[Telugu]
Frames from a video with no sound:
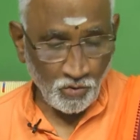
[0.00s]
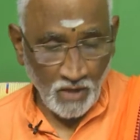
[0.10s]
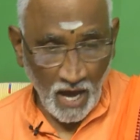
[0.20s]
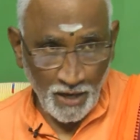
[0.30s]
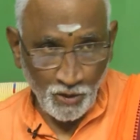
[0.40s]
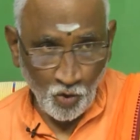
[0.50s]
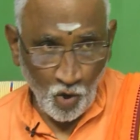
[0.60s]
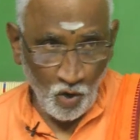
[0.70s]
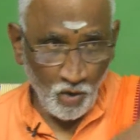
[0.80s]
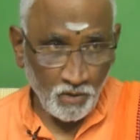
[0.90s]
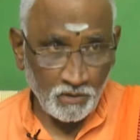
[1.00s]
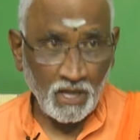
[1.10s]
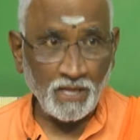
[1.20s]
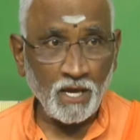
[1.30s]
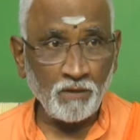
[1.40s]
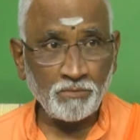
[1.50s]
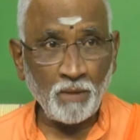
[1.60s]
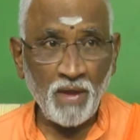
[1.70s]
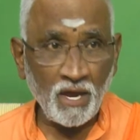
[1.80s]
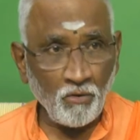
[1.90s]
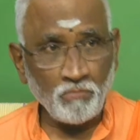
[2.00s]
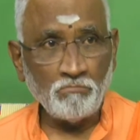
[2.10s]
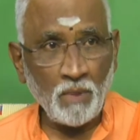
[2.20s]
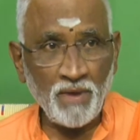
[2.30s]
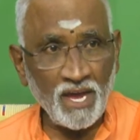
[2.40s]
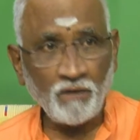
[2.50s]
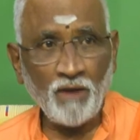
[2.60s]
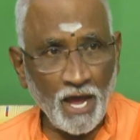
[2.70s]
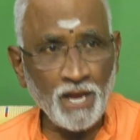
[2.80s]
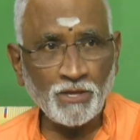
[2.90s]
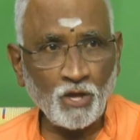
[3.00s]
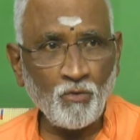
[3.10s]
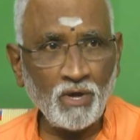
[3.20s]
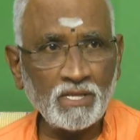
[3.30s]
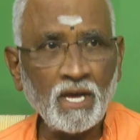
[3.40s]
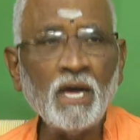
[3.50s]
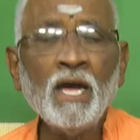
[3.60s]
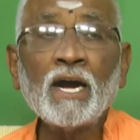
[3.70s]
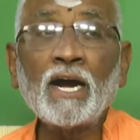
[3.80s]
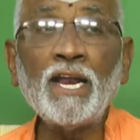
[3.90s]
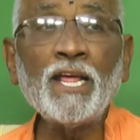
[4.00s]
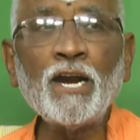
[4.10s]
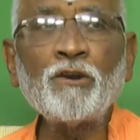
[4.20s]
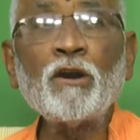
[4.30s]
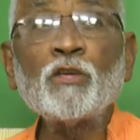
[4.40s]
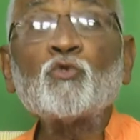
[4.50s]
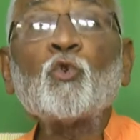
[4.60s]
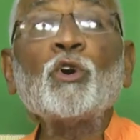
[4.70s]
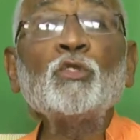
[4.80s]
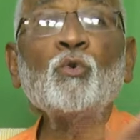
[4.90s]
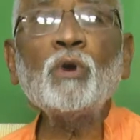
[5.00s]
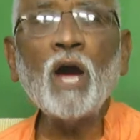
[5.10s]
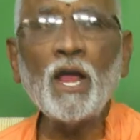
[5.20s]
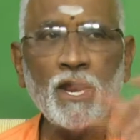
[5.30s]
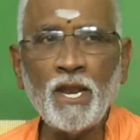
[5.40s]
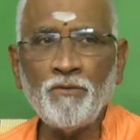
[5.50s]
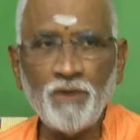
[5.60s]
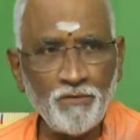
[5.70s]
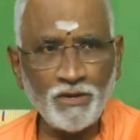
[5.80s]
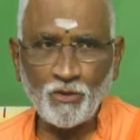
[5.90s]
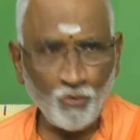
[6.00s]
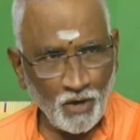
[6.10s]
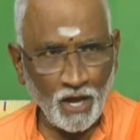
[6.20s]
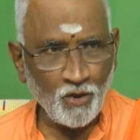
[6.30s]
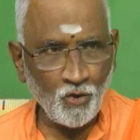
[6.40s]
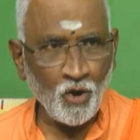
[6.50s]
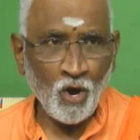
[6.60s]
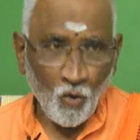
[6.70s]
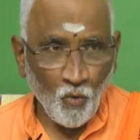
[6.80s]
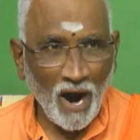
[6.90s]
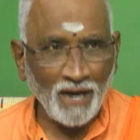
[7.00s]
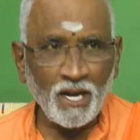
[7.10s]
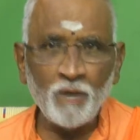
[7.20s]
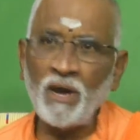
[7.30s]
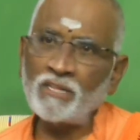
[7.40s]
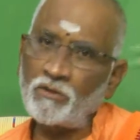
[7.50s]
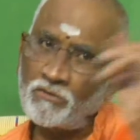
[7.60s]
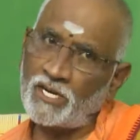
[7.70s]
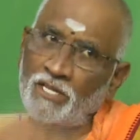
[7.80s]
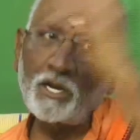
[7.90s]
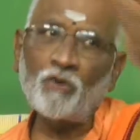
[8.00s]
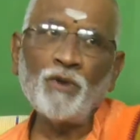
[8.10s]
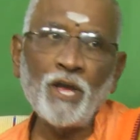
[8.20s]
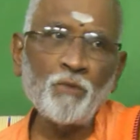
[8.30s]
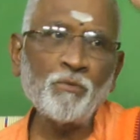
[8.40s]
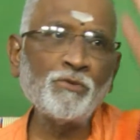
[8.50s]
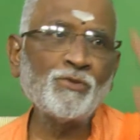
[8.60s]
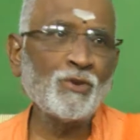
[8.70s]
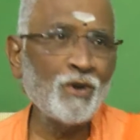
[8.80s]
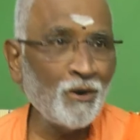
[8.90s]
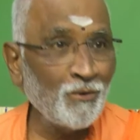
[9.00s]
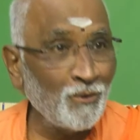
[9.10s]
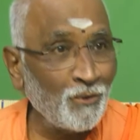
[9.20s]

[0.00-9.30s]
దానితో తదే తమేకం మమేకం అయిన తర్వాత కలిగినటువంటి సుఖదుఖాలు అనేవి ఏవైతే ఉన్నాయో వాటిని మాత్రం క్షేత్రగుండే అనుభవిస్తున్నాడు